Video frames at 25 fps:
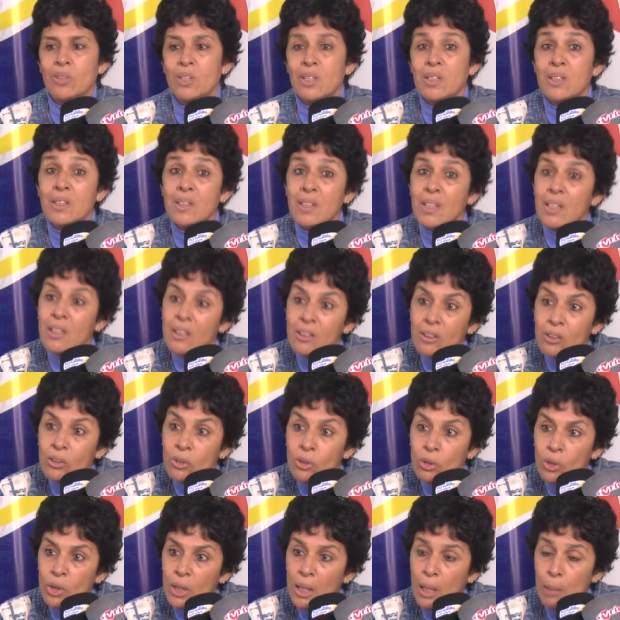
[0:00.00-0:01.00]

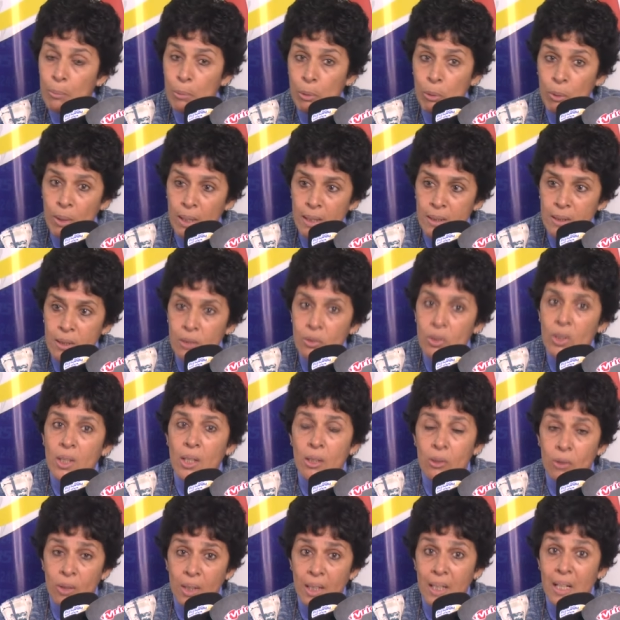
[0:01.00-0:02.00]
distinto de la población
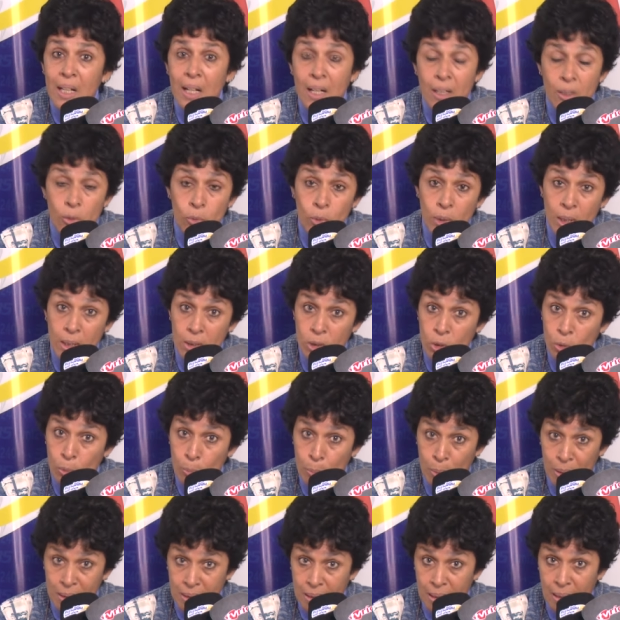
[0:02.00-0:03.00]
a lo que es la
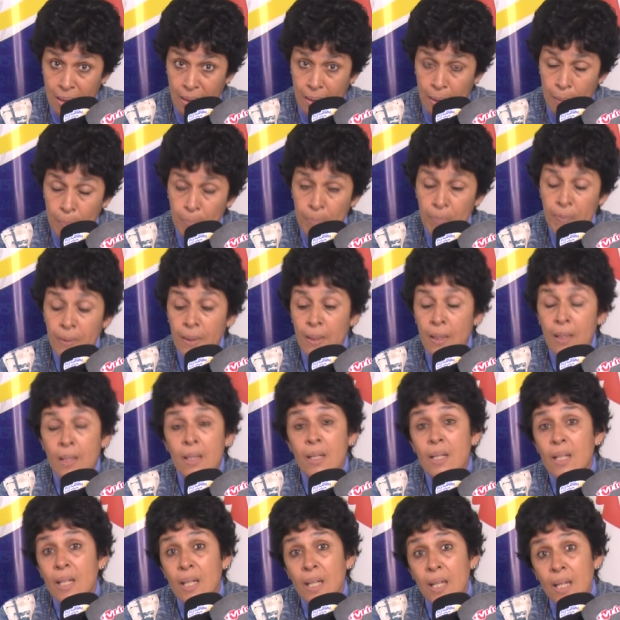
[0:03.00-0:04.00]
inundación pasada.
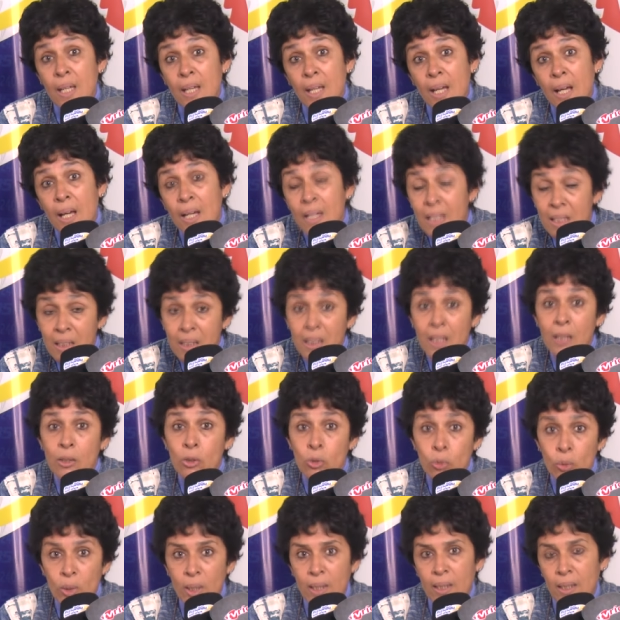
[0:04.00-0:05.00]
Eh, a esta
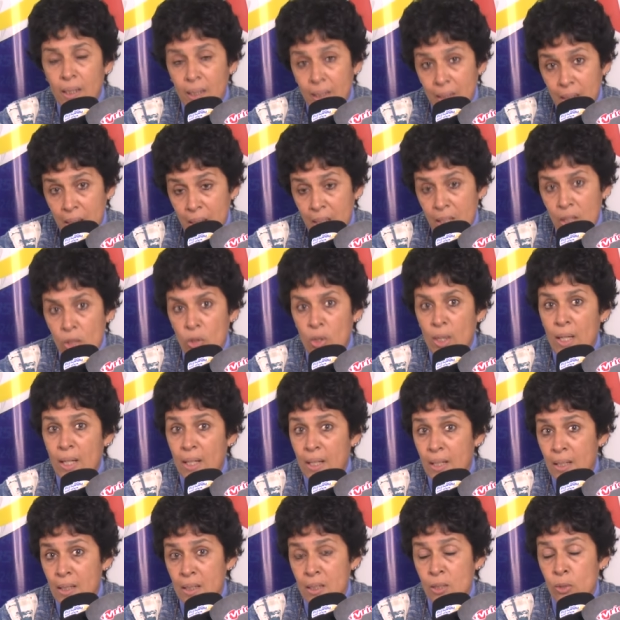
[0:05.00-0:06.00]
altura del río,
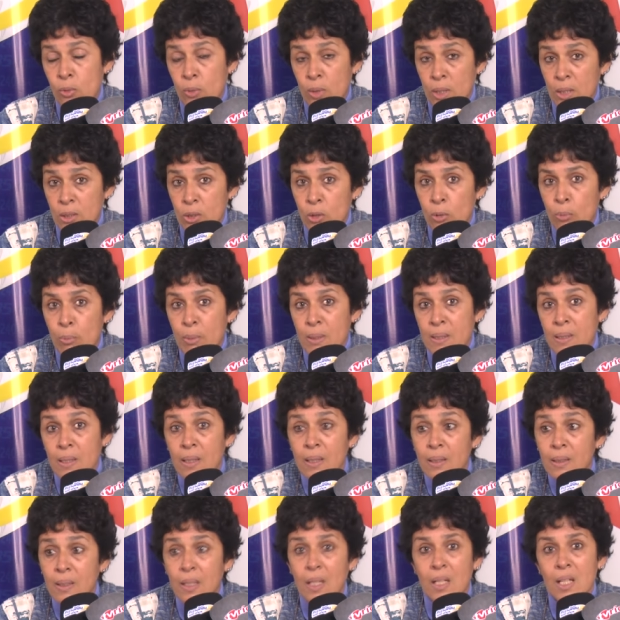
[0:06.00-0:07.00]
la inundación
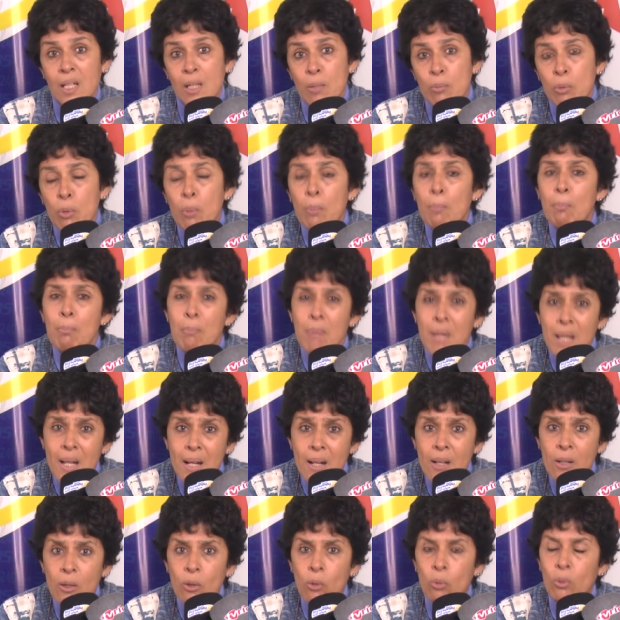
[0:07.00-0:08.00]
pasada teníamos
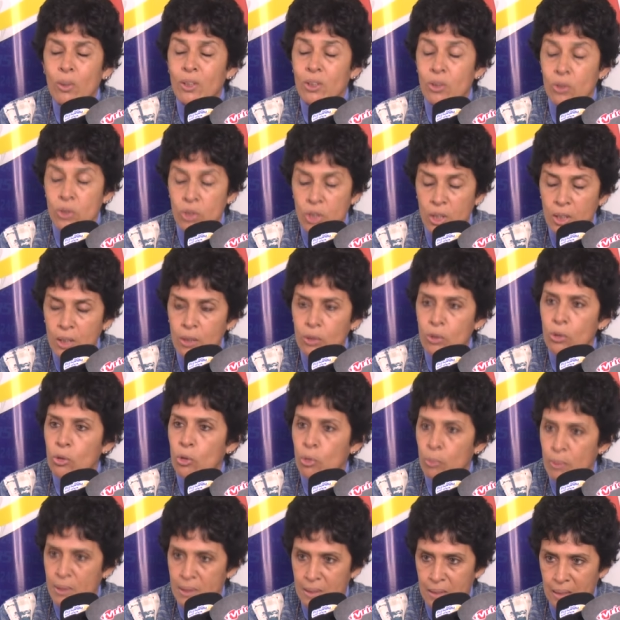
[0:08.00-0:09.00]
1.400
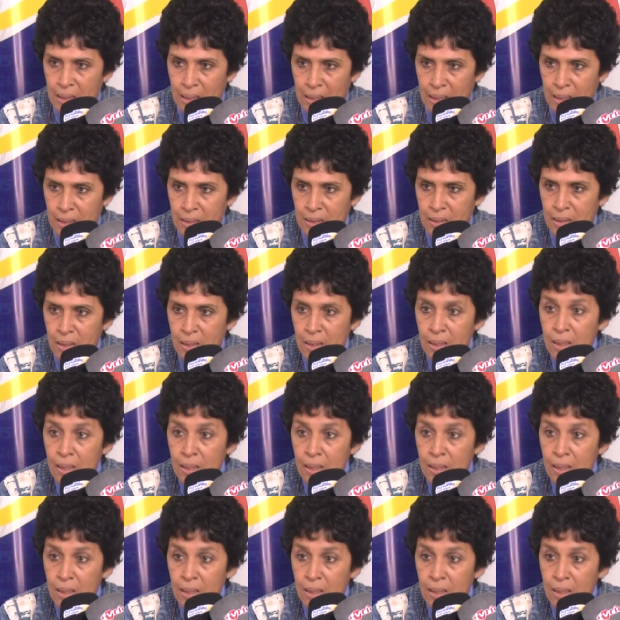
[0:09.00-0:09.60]
comensales.